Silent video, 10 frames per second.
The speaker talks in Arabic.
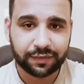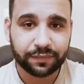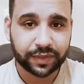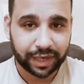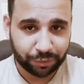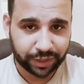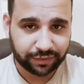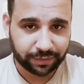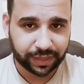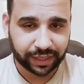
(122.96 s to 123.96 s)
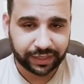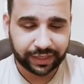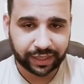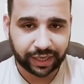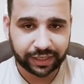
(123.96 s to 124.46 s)
أو اجتماعيا
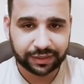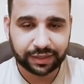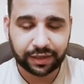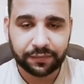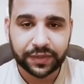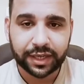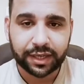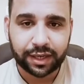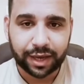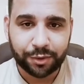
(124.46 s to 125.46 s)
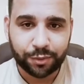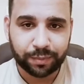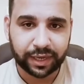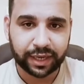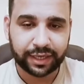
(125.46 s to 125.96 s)
حتى أو
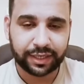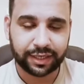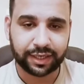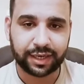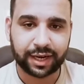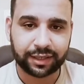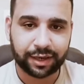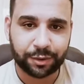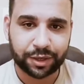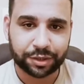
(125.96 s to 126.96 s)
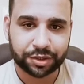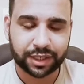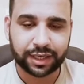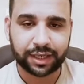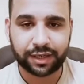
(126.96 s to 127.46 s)
مهنيا يعني لو هي
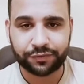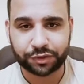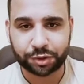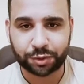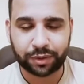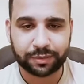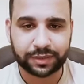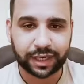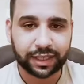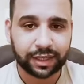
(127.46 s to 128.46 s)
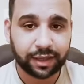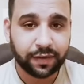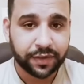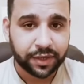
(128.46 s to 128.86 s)
شغالة في الشغلة بتاعتها